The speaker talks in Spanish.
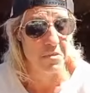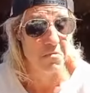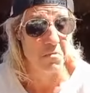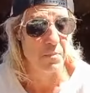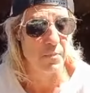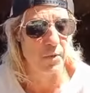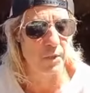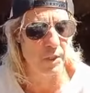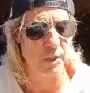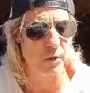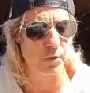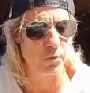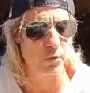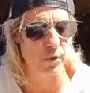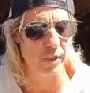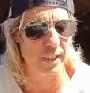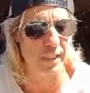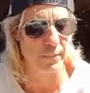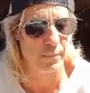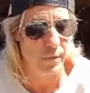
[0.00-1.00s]
¿Por qué
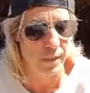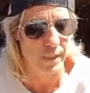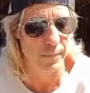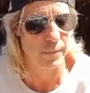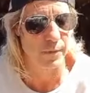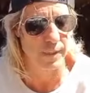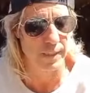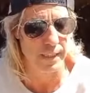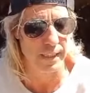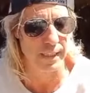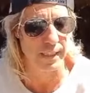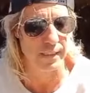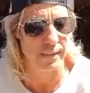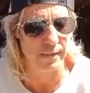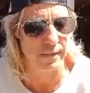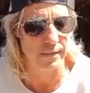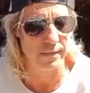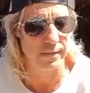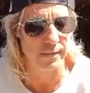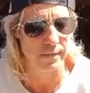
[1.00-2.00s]
ocurre? Bueno, porque
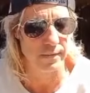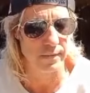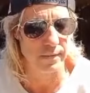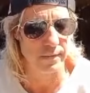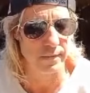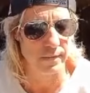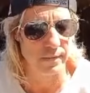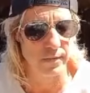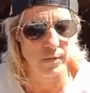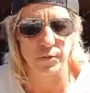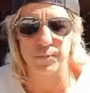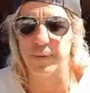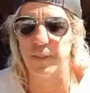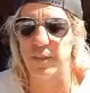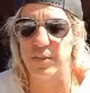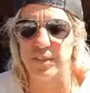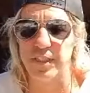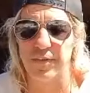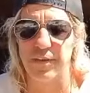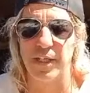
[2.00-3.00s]
los
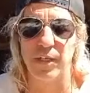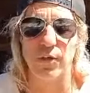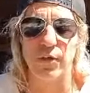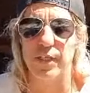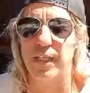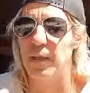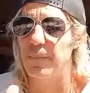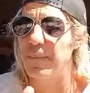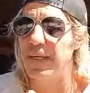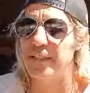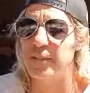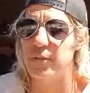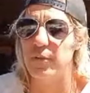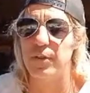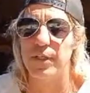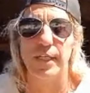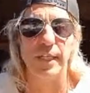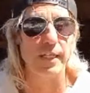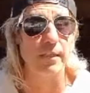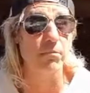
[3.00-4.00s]
perros se hacen con el mando
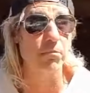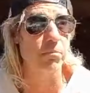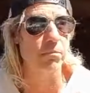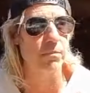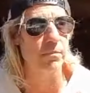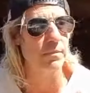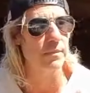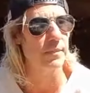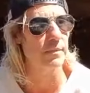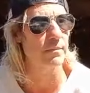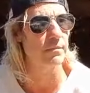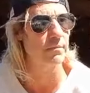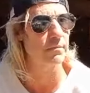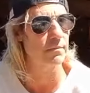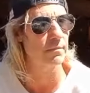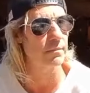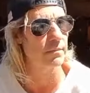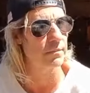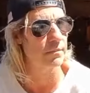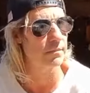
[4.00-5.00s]
de,
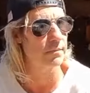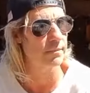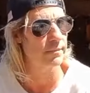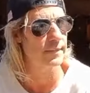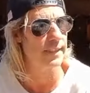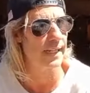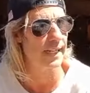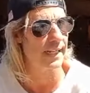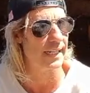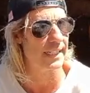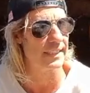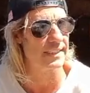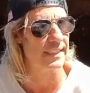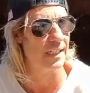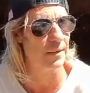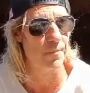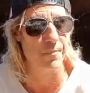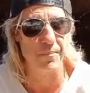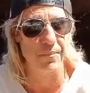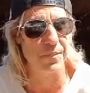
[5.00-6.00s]
de la casa,
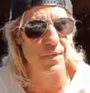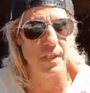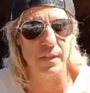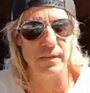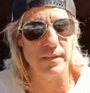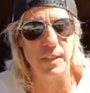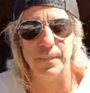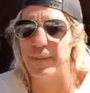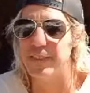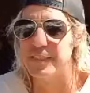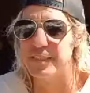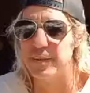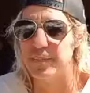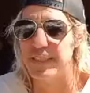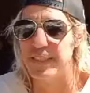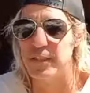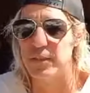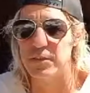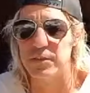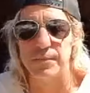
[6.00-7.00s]
ni más ni
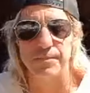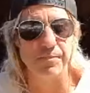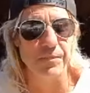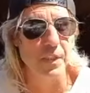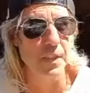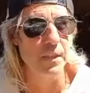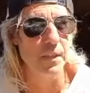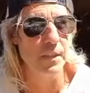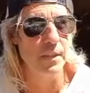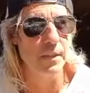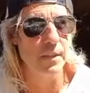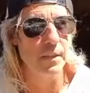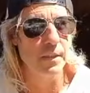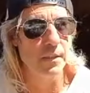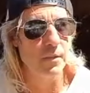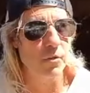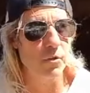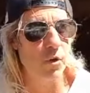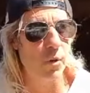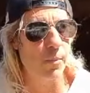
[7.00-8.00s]
menos,
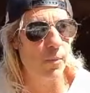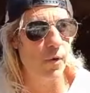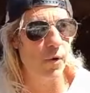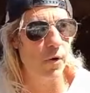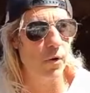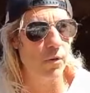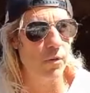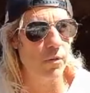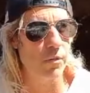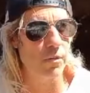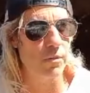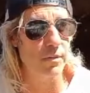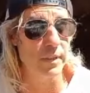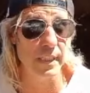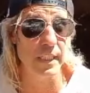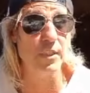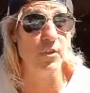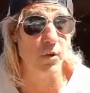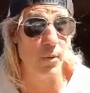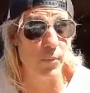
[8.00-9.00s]
como
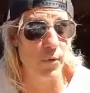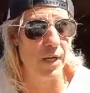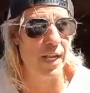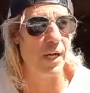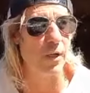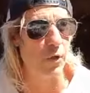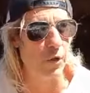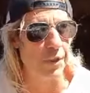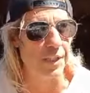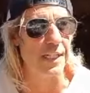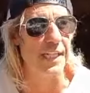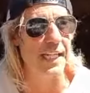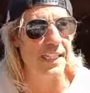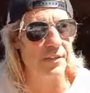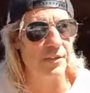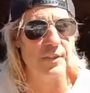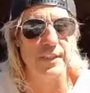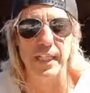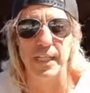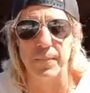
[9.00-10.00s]
y como la
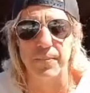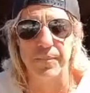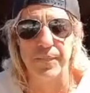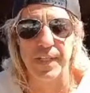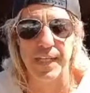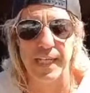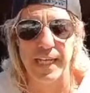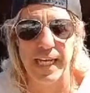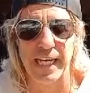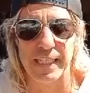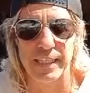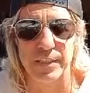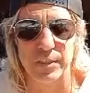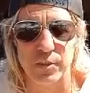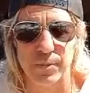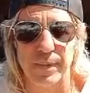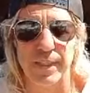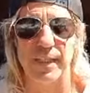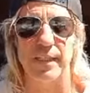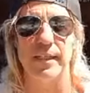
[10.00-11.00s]
corriente que hay
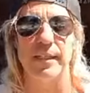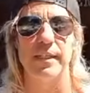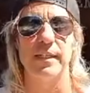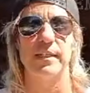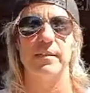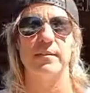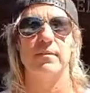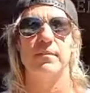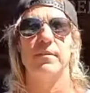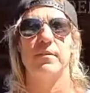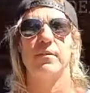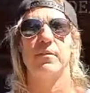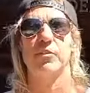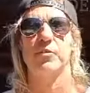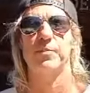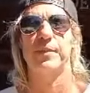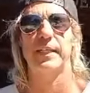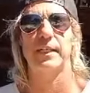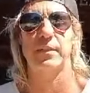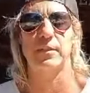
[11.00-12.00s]
sobre los
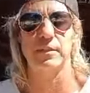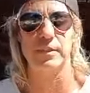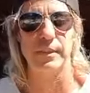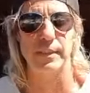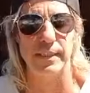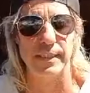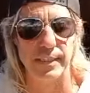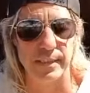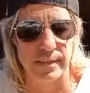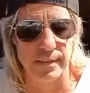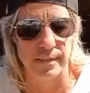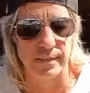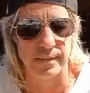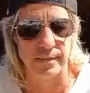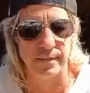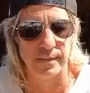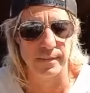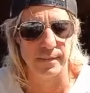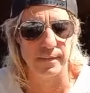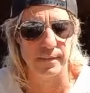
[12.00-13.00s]
perros es
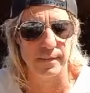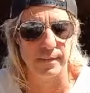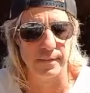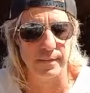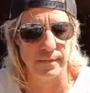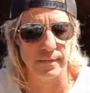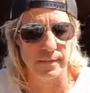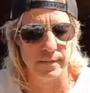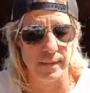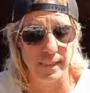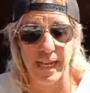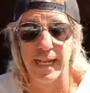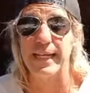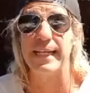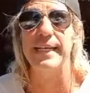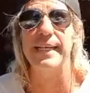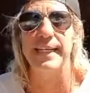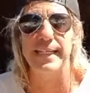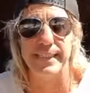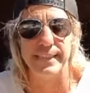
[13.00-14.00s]
la
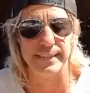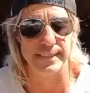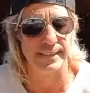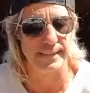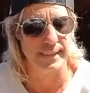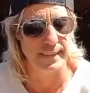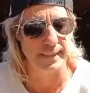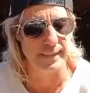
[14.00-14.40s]
que es,